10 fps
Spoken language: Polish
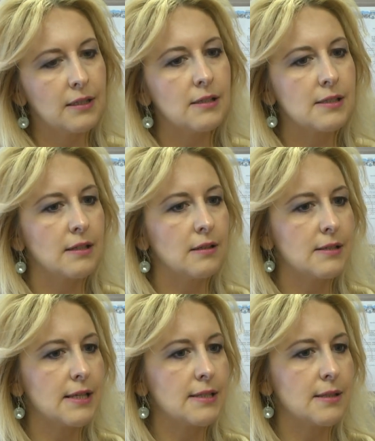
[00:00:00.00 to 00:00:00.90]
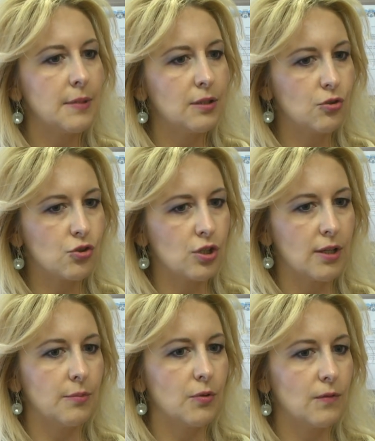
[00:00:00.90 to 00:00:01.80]
technik sterylizacji
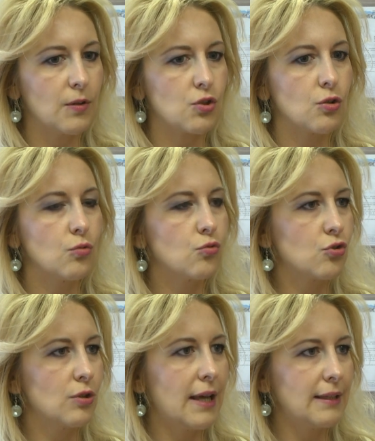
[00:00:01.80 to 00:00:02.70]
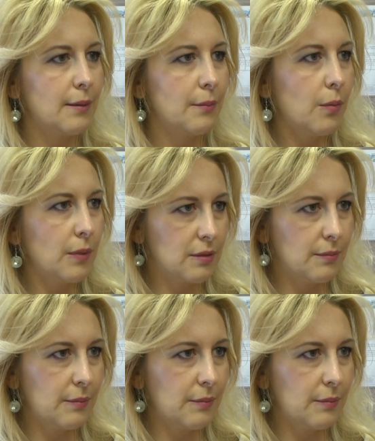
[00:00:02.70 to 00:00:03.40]
medycznej, ponieważ no już lada moment,